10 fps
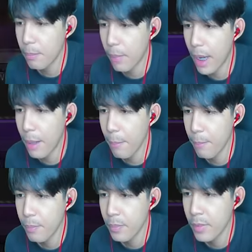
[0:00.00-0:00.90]
ไป
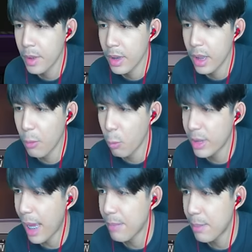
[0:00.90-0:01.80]
โอ้
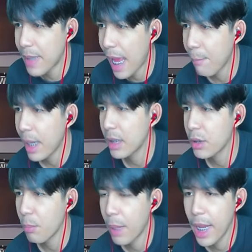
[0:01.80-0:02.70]
สามสิบสามอันส
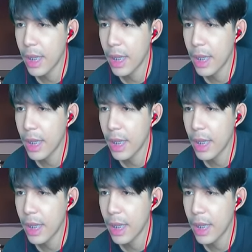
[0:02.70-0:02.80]
มเพศ